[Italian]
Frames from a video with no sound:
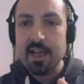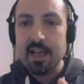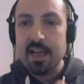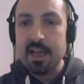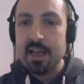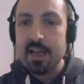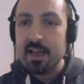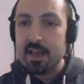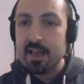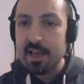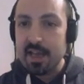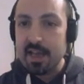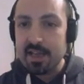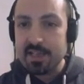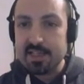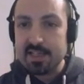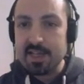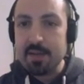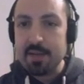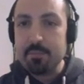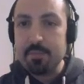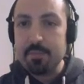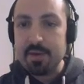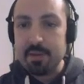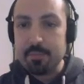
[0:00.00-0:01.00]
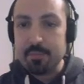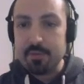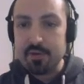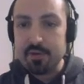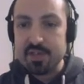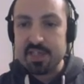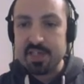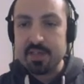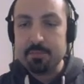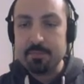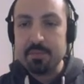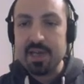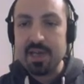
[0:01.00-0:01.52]
è sempre
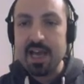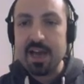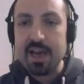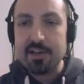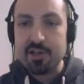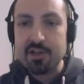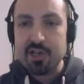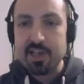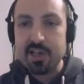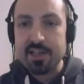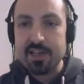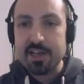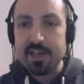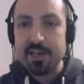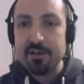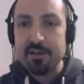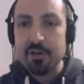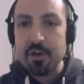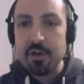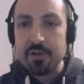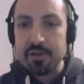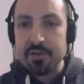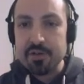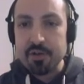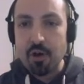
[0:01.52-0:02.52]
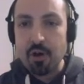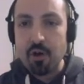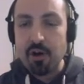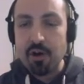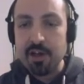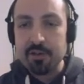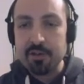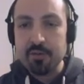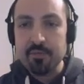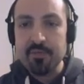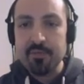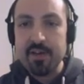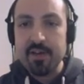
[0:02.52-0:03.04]
possibile accedere non solo ad
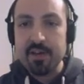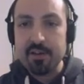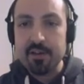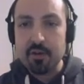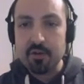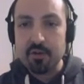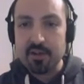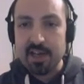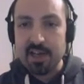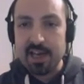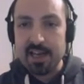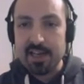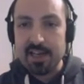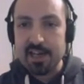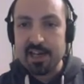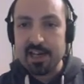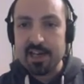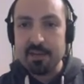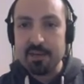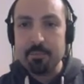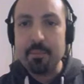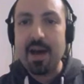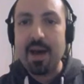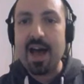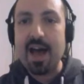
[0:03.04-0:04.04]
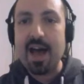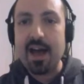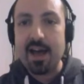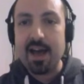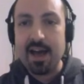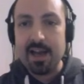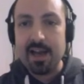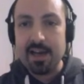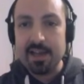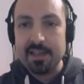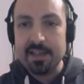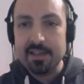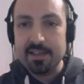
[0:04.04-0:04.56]
un vecchio kernel, ma
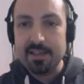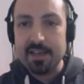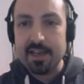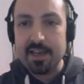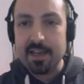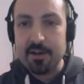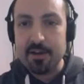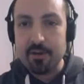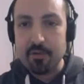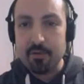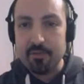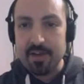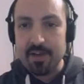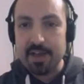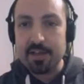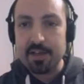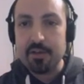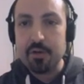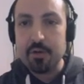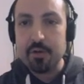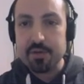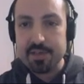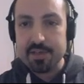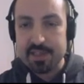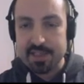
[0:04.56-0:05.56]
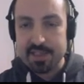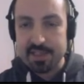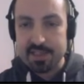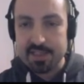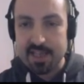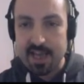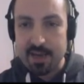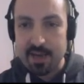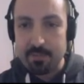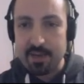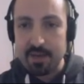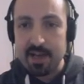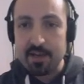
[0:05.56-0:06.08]
all'intero vecchio
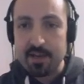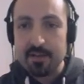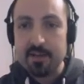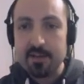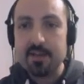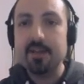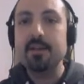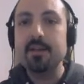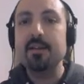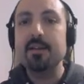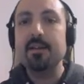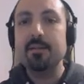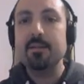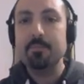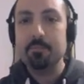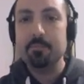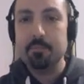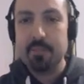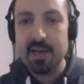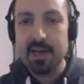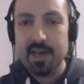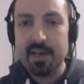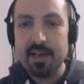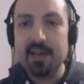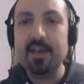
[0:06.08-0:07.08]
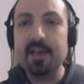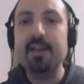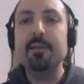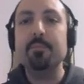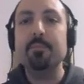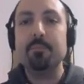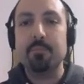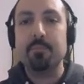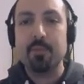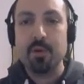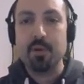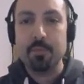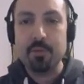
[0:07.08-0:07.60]
sistema? Bene,
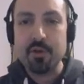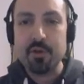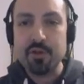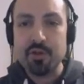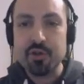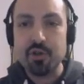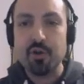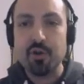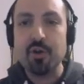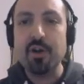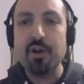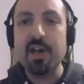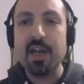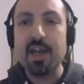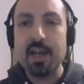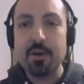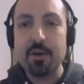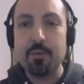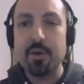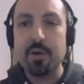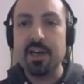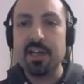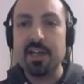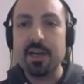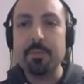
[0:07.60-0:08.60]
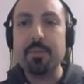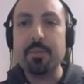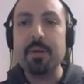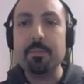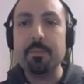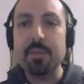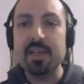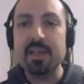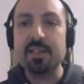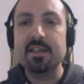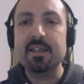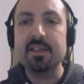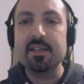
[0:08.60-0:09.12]
proprio ciò è quel che
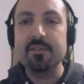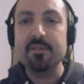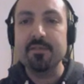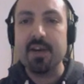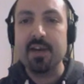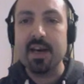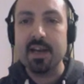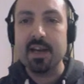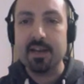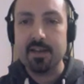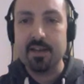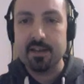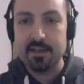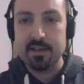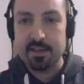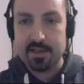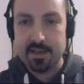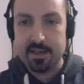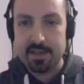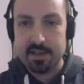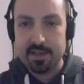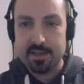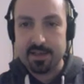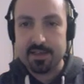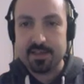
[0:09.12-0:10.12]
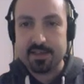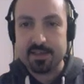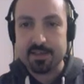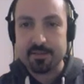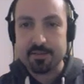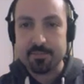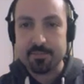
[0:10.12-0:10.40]
permette di fare Geeks.